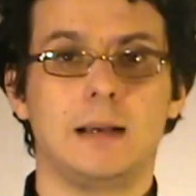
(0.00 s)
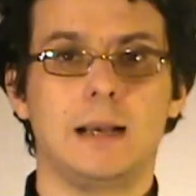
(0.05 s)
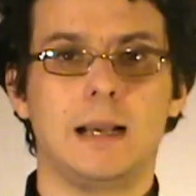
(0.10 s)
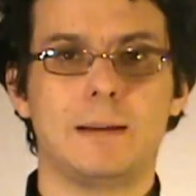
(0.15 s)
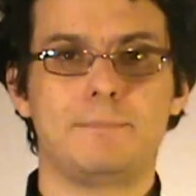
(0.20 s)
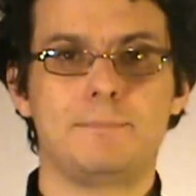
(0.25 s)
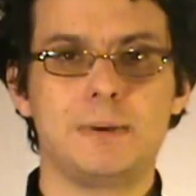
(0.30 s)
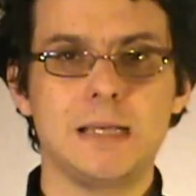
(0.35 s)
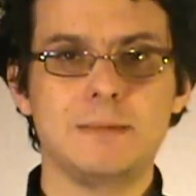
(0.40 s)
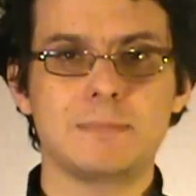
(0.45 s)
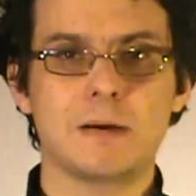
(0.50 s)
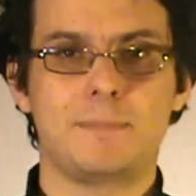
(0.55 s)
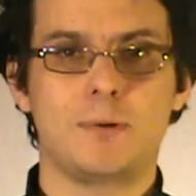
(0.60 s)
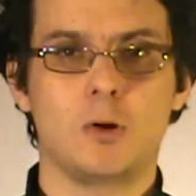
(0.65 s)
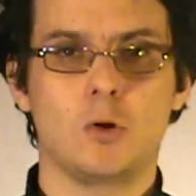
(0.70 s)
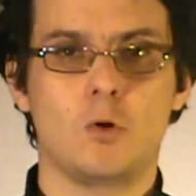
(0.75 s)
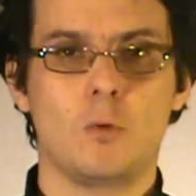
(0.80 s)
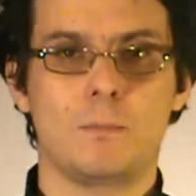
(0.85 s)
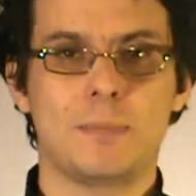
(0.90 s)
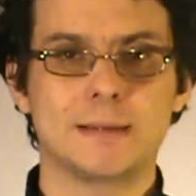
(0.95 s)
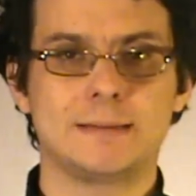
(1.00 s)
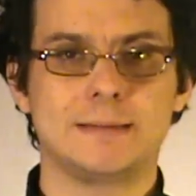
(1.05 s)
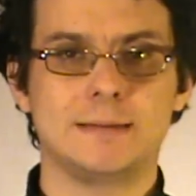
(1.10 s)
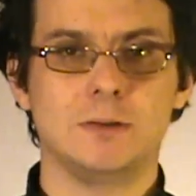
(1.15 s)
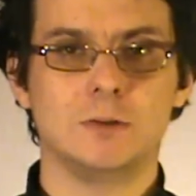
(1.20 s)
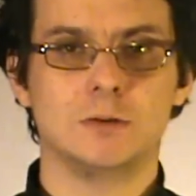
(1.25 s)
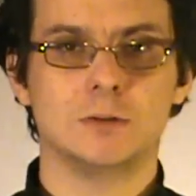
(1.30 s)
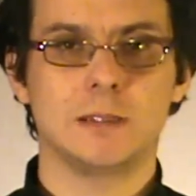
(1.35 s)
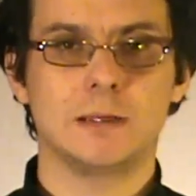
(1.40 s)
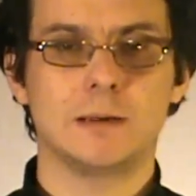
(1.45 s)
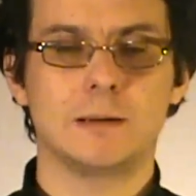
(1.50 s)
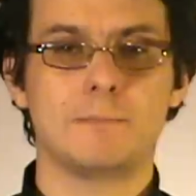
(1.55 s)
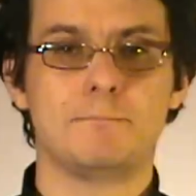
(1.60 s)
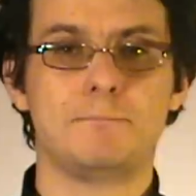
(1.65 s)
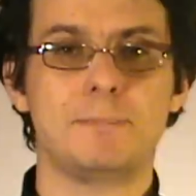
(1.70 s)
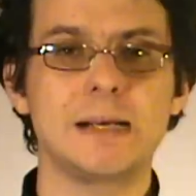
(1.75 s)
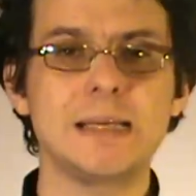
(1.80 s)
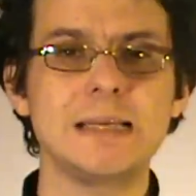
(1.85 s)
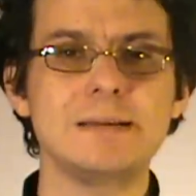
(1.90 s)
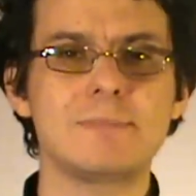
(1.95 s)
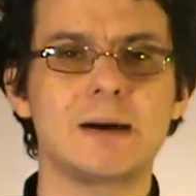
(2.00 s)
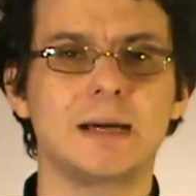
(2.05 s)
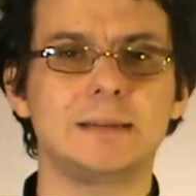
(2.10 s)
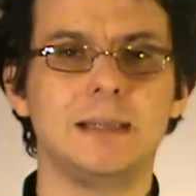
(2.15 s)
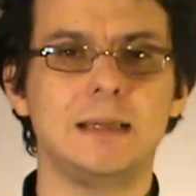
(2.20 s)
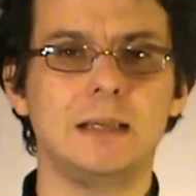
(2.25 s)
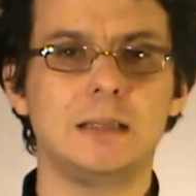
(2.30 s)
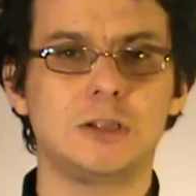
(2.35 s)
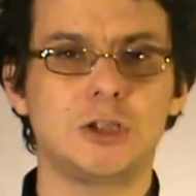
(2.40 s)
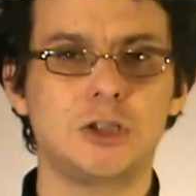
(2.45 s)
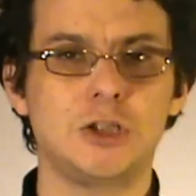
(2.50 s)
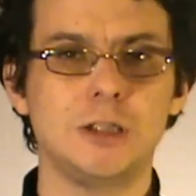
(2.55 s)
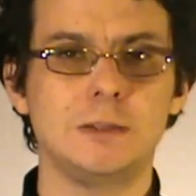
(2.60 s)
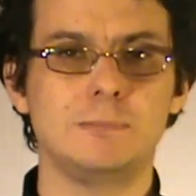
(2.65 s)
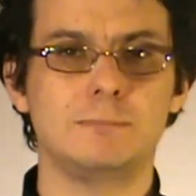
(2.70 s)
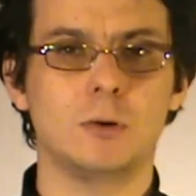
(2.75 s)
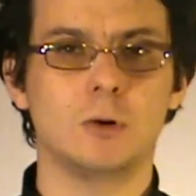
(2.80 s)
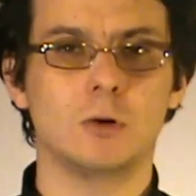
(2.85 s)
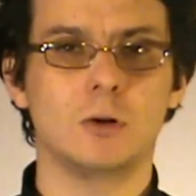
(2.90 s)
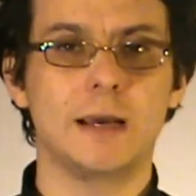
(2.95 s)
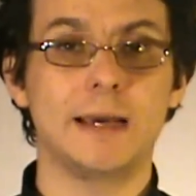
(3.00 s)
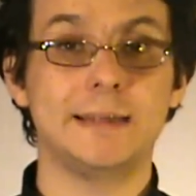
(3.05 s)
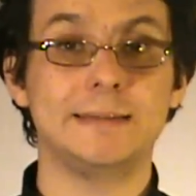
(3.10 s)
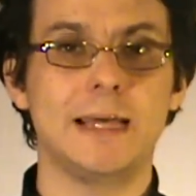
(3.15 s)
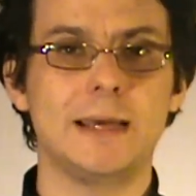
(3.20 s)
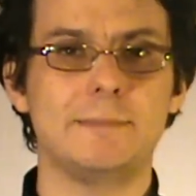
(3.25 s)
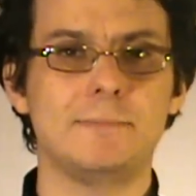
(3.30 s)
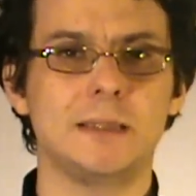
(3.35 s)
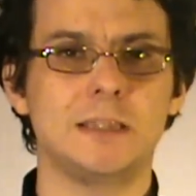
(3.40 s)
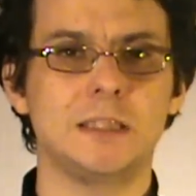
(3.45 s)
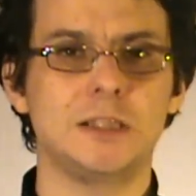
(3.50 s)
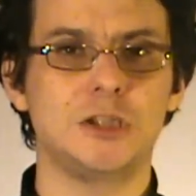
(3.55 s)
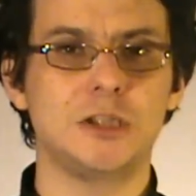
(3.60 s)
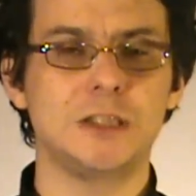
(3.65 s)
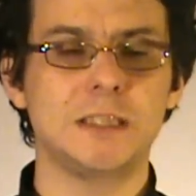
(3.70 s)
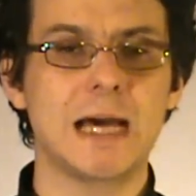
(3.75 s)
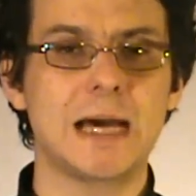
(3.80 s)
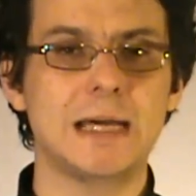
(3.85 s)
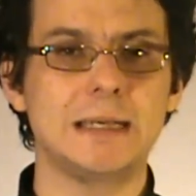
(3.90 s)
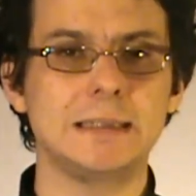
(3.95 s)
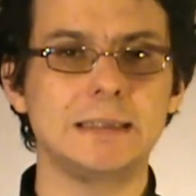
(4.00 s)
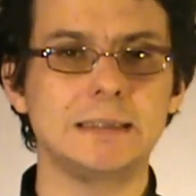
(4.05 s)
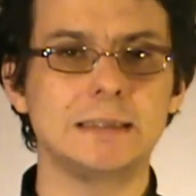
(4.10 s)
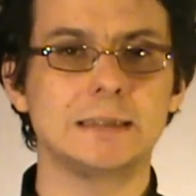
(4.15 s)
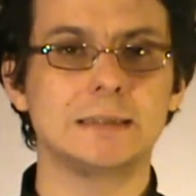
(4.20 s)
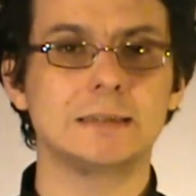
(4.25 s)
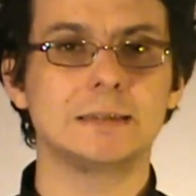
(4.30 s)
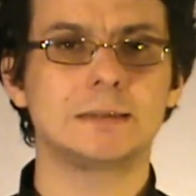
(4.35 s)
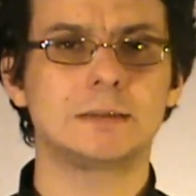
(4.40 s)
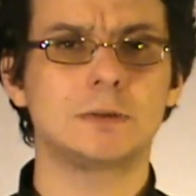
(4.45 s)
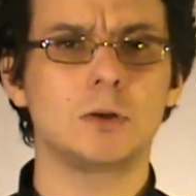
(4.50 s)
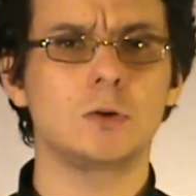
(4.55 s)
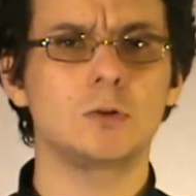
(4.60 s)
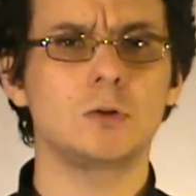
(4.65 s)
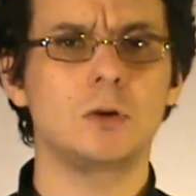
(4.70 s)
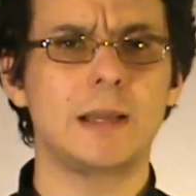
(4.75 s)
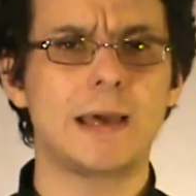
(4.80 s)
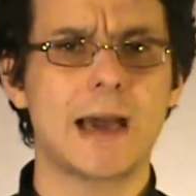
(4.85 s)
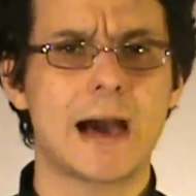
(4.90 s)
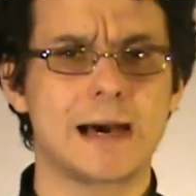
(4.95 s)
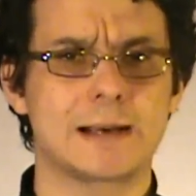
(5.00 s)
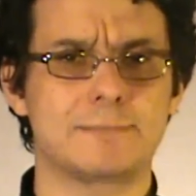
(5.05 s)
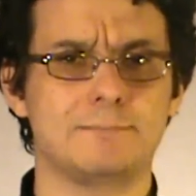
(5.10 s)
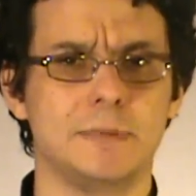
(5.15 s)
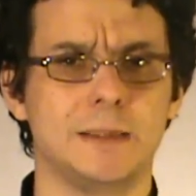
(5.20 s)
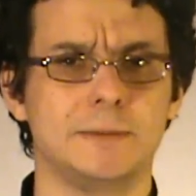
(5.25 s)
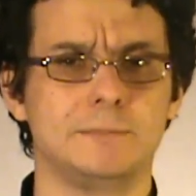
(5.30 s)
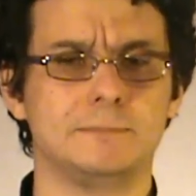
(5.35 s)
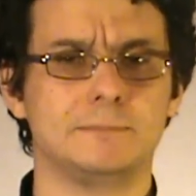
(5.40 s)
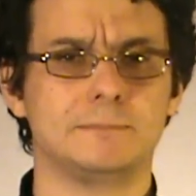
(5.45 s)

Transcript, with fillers: La prima preoccupazione, prima del cibo e dei medicinali, sono le armi.